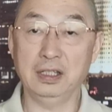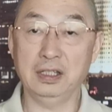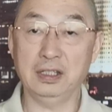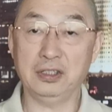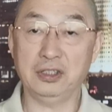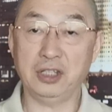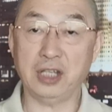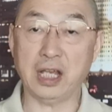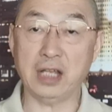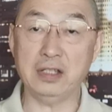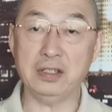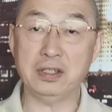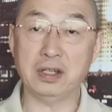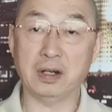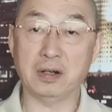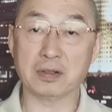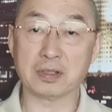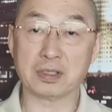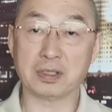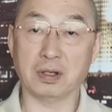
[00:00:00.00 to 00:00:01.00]
你前
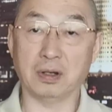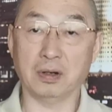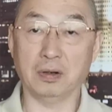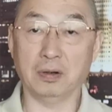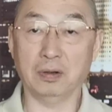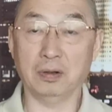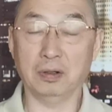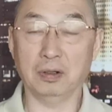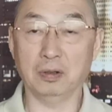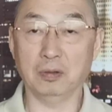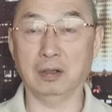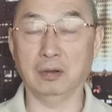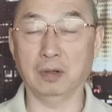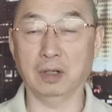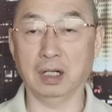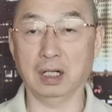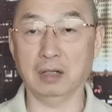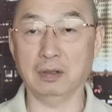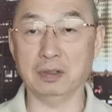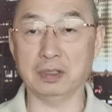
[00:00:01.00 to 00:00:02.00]
脚走，
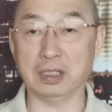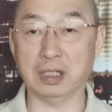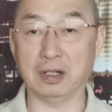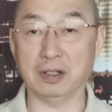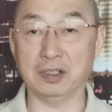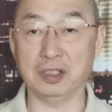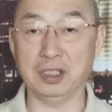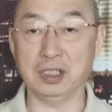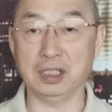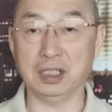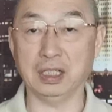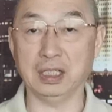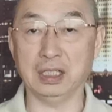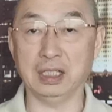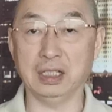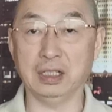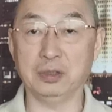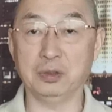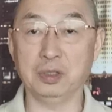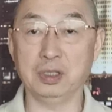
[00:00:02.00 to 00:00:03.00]
我后脚进行
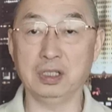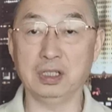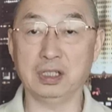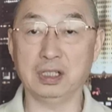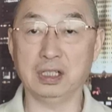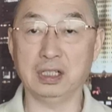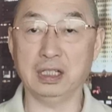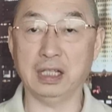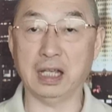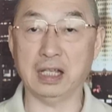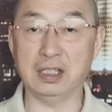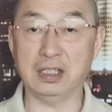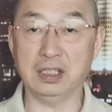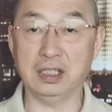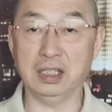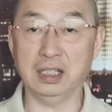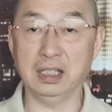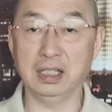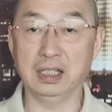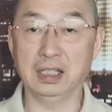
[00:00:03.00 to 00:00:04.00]
一个军事演
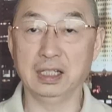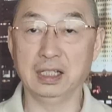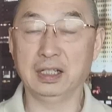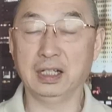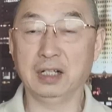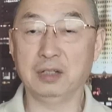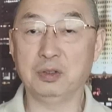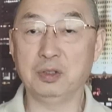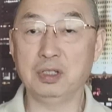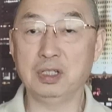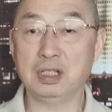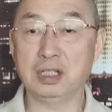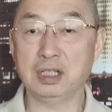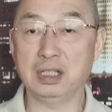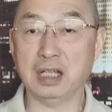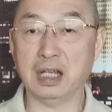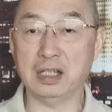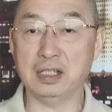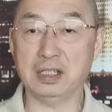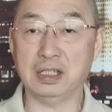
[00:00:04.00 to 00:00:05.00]
习。这个军
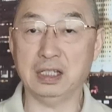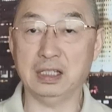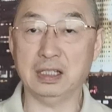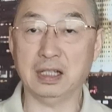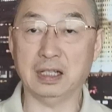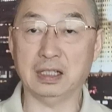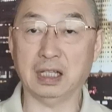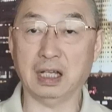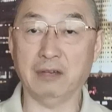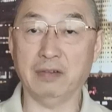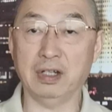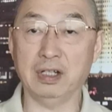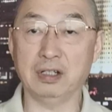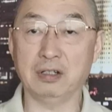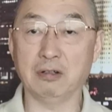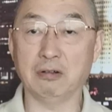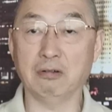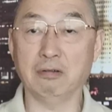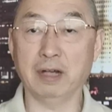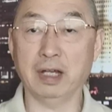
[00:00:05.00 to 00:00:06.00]
事演习在台
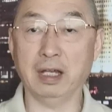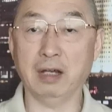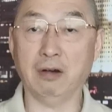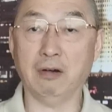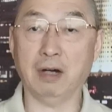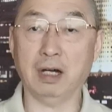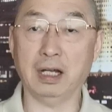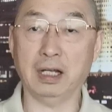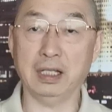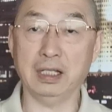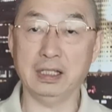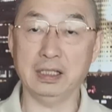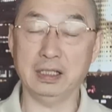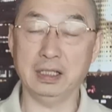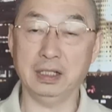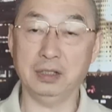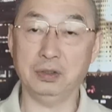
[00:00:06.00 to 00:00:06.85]
湾周围划了一